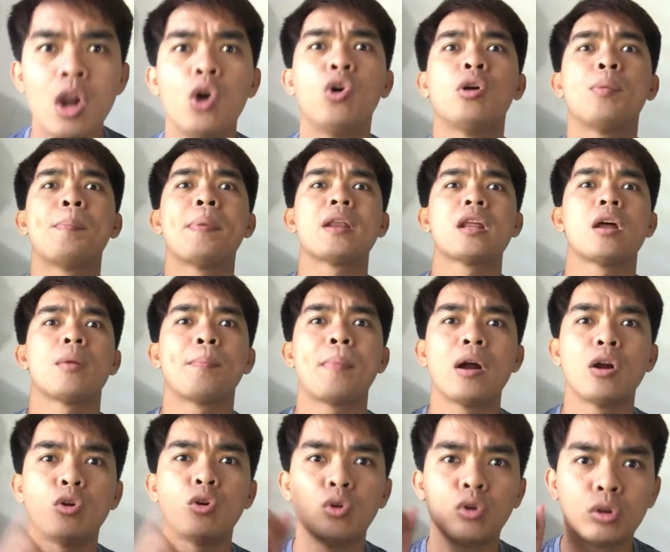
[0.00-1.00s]
Or para
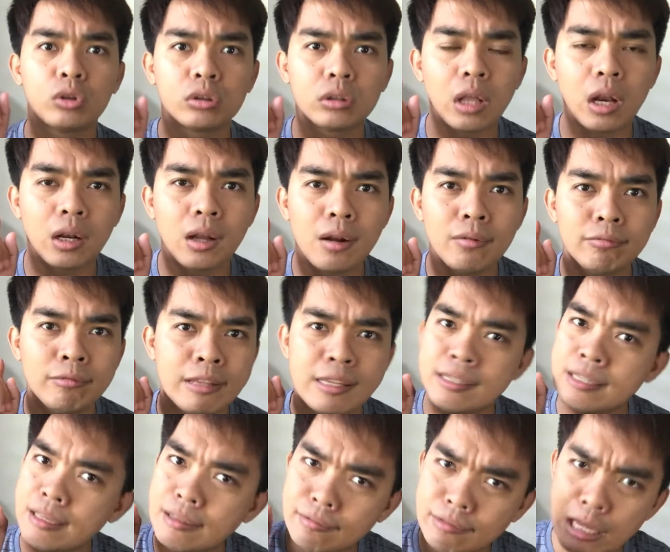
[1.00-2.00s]
pag talagang
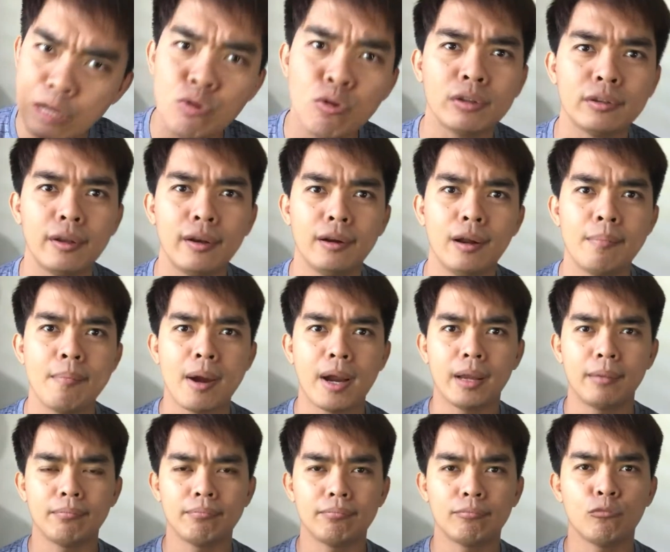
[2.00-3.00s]
disidido ka talagang
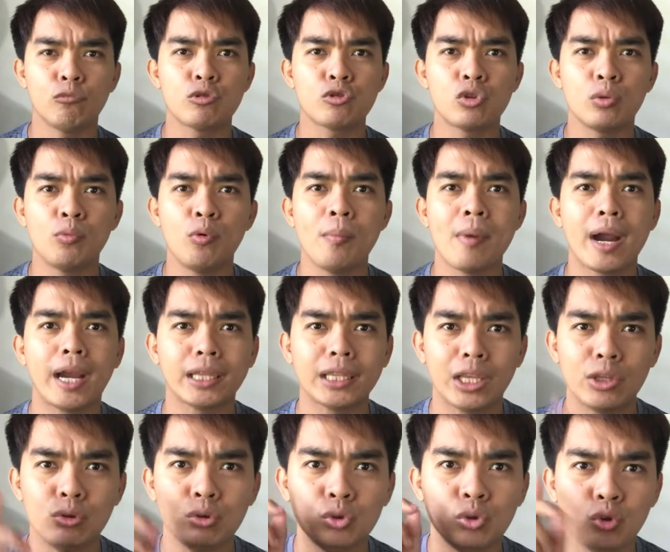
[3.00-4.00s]
maki- gusto mo makita
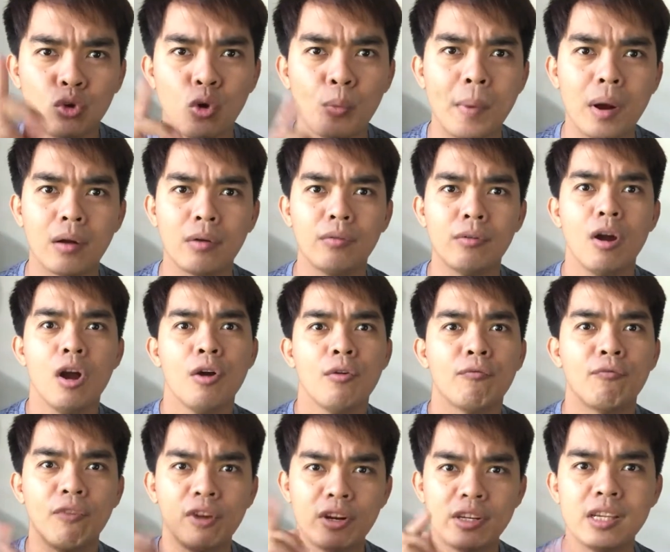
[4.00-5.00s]
yung dugo pag
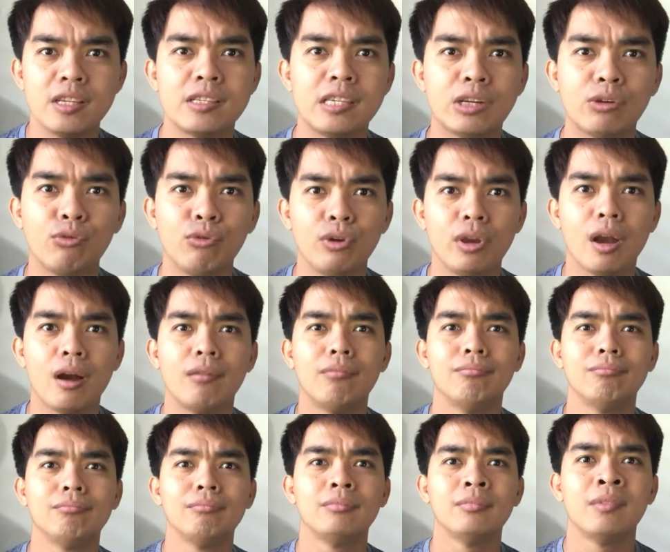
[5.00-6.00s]
virgin si kuya
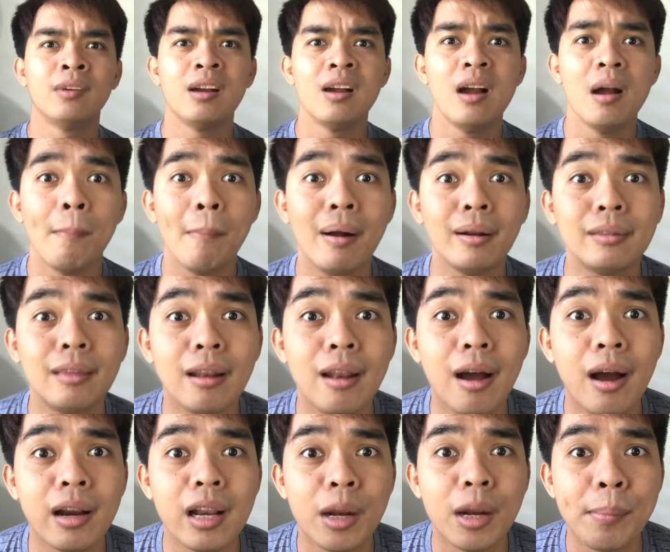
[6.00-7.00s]
Magdala
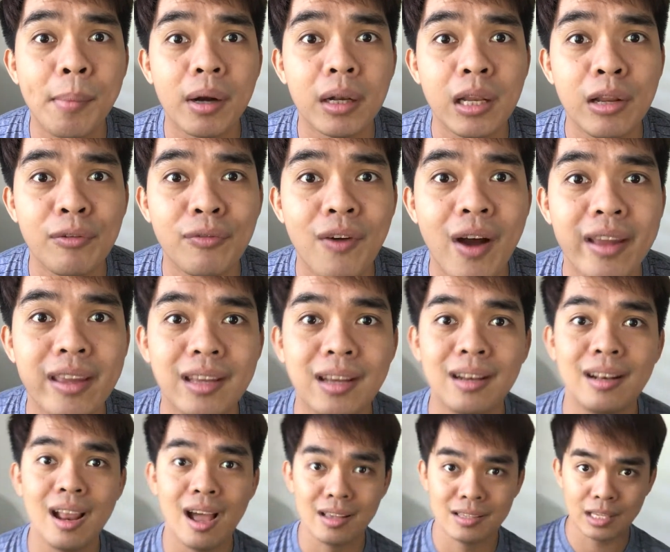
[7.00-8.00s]
ka ng magnifying
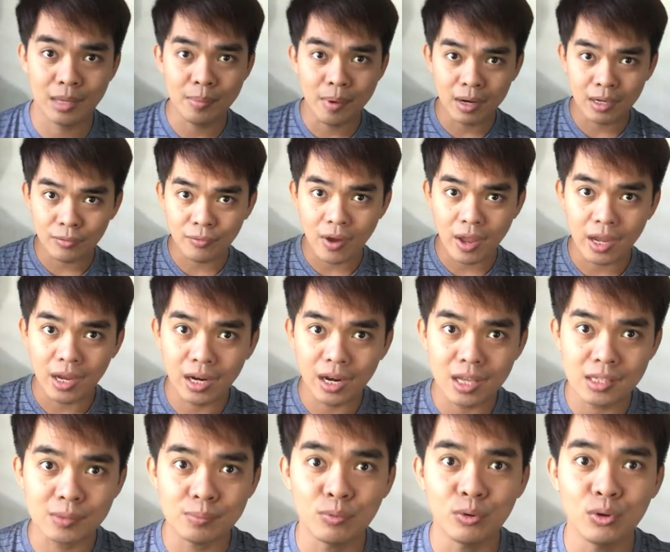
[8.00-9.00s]
glass. I-magnifying
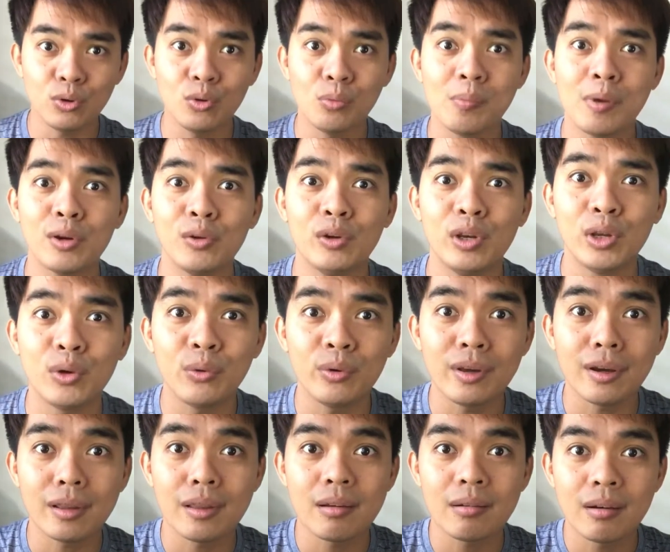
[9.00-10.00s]
glass mo yung mano ni
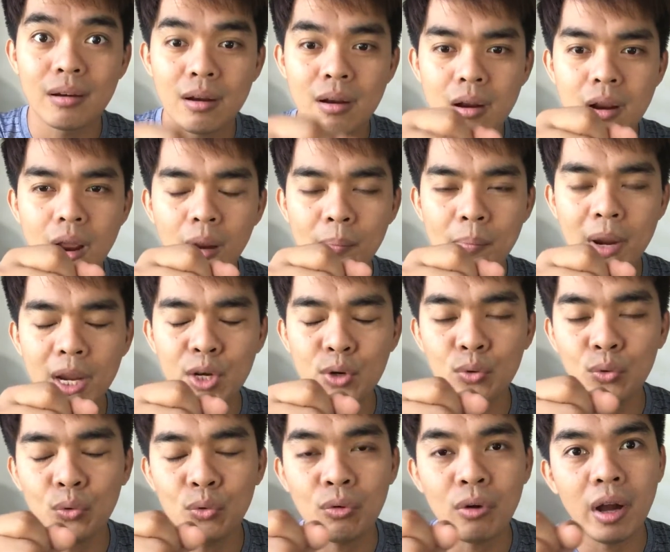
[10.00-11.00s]
Kuya ganyan. May
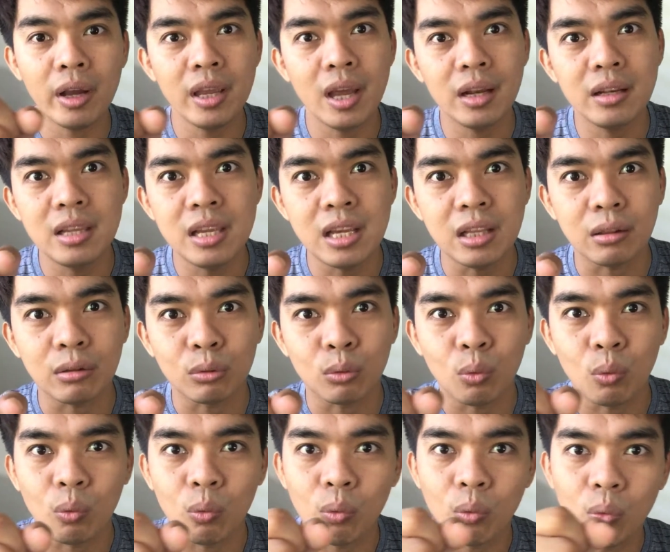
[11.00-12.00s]
dugo kaya dito?